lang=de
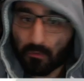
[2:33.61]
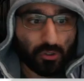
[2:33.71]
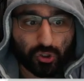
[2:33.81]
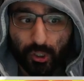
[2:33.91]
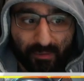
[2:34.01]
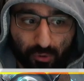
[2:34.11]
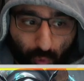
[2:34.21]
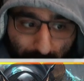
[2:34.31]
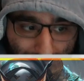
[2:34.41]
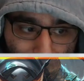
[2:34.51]
Stimme ich
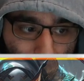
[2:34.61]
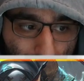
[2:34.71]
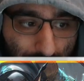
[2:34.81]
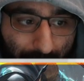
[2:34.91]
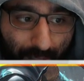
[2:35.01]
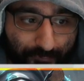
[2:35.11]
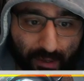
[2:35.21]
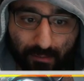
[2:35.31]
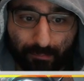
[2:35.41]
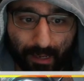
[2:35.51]
grundlegend
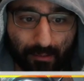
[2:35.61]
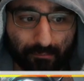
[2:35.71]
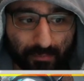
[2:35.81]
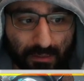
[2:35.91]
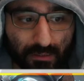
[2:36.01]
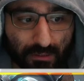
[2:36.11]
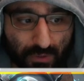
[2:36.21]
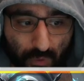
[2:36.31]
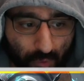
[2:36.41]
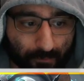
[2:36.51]
einfach mal mit
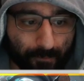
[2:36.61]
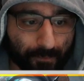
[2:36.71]
zu.